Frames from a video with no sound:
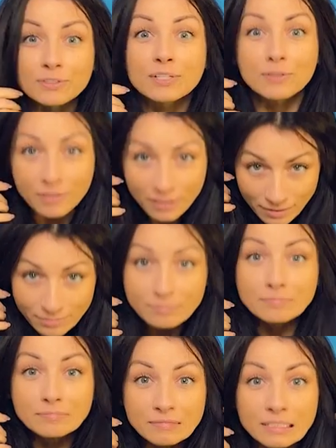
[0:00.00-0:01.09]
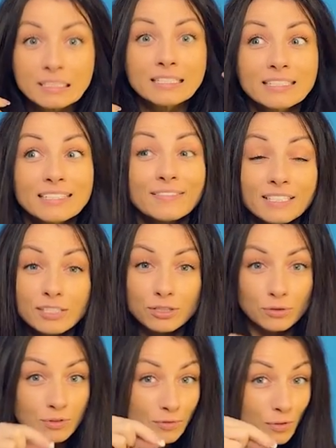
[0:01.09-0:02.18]
такой, ты видишь,
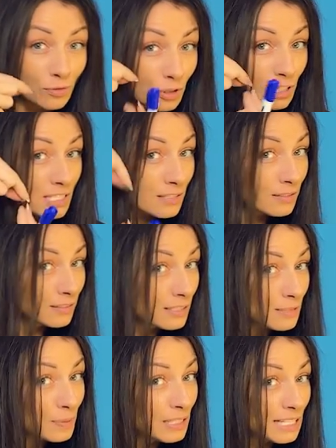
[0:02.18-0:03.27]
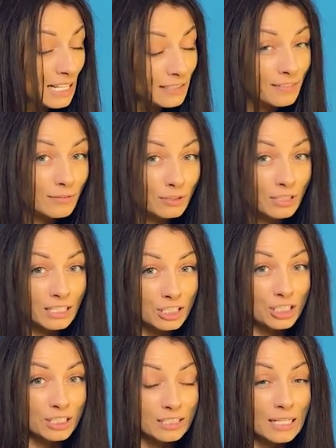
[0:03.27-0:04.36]
что у него волос из блина твоего
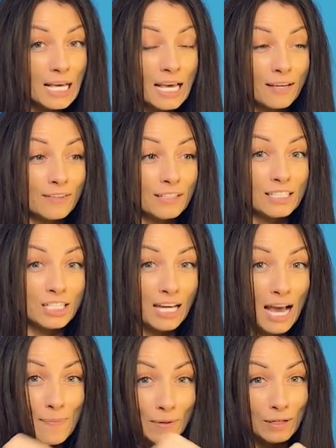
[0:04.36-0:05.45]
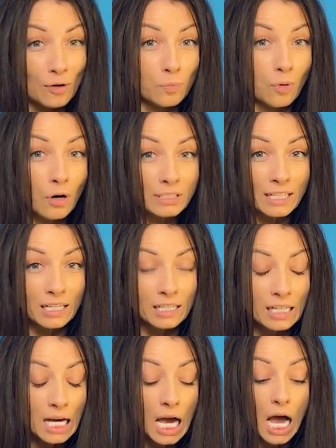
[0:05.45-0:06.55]
торчит, видишь капельку пота,
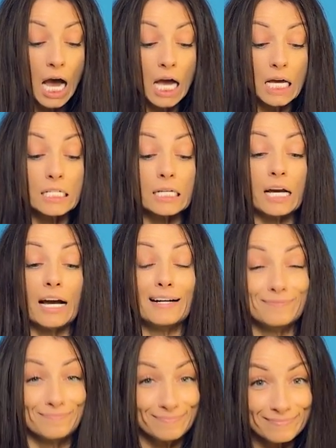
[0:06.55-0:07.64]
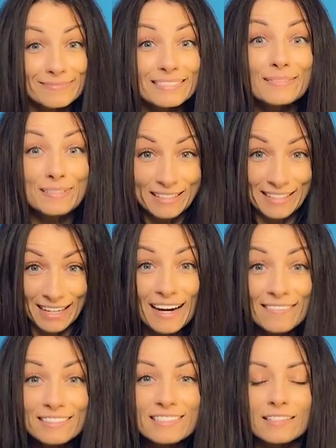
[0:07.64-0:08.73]
и такая, тебе
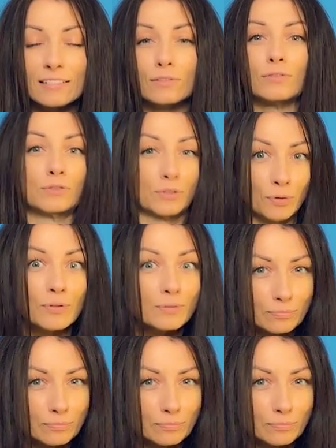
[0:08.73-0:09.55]
нравится? Он такой,